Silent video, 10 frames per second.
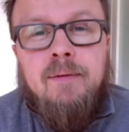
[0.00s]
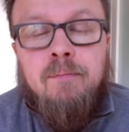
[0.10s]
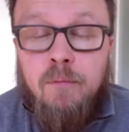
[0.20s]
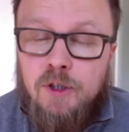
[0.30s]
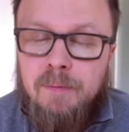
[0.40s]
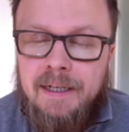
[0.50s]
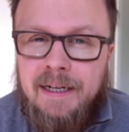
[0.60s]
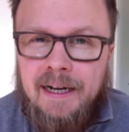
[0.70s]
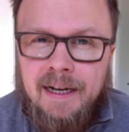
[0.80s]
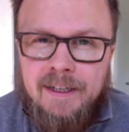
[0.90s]
muss man
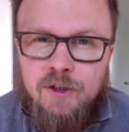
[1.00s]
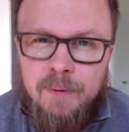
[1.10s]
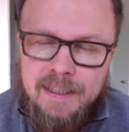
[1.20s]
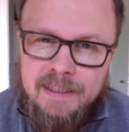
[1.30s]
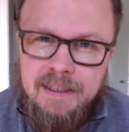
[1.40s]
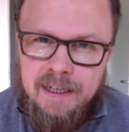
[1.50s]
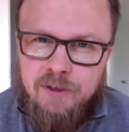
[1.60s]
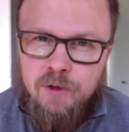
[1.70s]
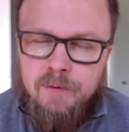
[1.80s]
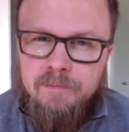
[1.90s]
ja gar nicht über das
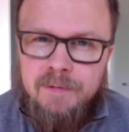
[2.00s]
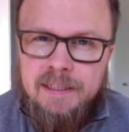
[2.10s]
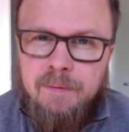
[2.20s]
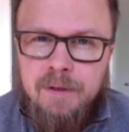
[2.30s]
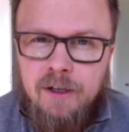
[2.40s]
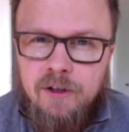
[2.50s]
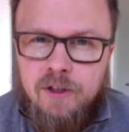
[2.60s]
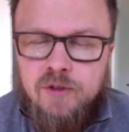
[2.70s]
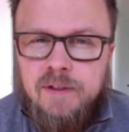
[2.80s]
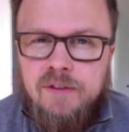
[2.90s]
Internet gucken. Es gibt ja auch
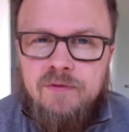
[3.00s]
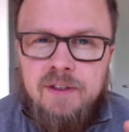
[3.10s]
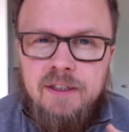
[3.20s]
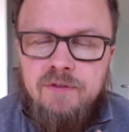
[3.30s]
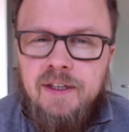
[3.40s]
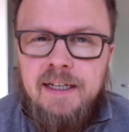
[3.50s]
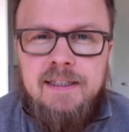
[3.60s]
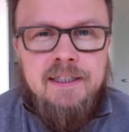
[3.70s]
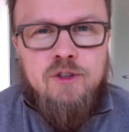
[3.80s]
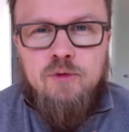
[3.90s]
noch sowas wie
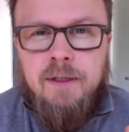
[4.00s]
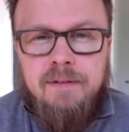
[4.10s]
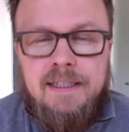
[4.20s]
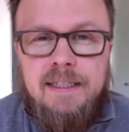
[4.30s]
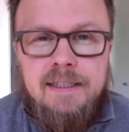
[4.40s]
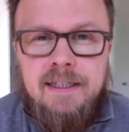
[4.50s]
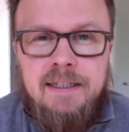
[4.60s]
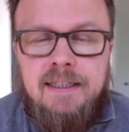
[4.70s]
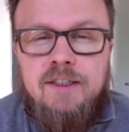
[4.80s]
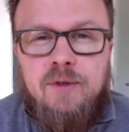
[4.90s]
Fernsehen über, weiß ich nicht,
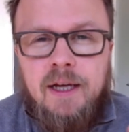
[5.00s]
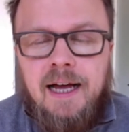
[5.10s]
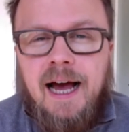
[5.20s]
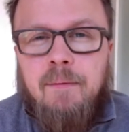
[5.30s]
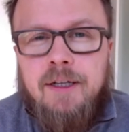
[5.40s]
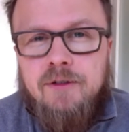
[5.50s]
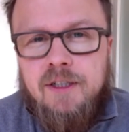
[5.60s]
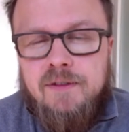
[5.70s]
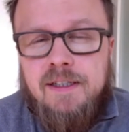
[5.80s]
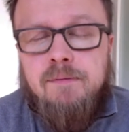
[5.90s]
Satellit oder Kabel
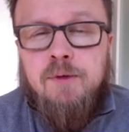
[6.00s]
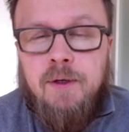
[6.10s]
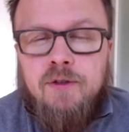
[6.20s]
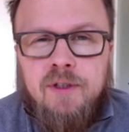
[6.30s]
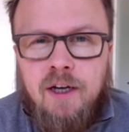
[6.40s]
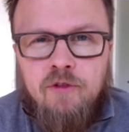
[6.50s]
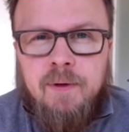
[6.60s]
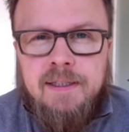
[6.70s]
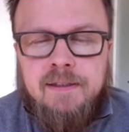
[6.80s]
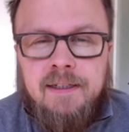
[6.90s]
oder sowas. Muss man natürlich
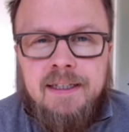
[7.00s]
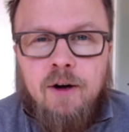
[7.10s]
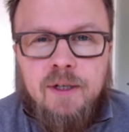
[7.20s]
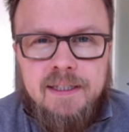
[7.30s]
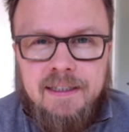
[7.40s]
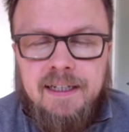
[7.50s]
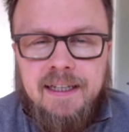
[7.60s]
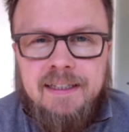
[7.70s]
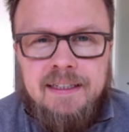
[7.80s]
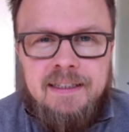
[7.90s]
aufpassen, dass da nicht auch das
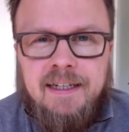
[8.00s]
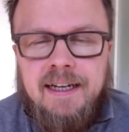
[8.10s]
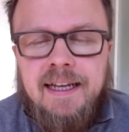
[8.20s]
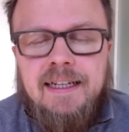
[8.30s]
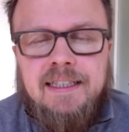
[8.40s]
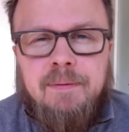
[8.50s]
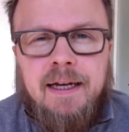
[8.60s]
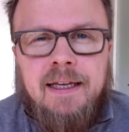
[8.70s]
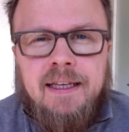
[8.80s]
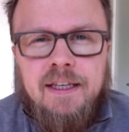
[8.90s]
Internet hinten dran hängt. Aber
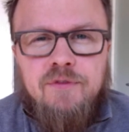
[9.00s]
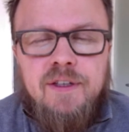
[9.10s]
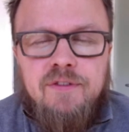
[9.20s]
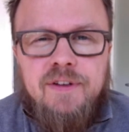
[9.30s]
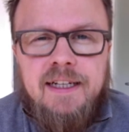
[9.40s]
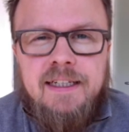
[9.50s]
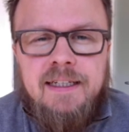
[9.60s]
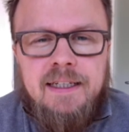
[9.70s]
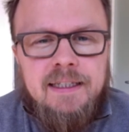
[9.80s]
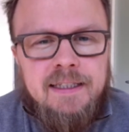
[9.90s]
in vielen Fällen
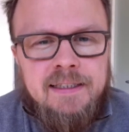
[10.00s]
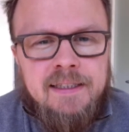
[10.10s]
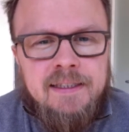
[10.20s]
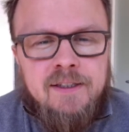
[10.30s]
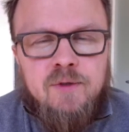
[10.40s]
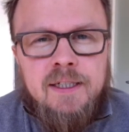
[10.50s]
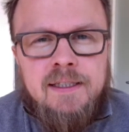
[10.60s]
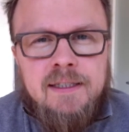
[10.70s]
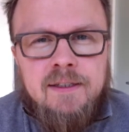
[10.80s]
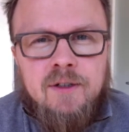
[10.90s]
ist es ja so,
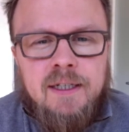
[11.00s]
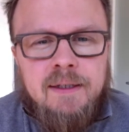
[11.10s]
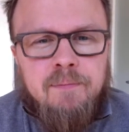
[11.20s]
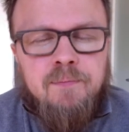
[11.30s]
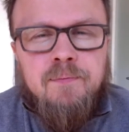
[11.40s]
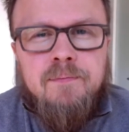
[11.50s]
dass das noch ähm,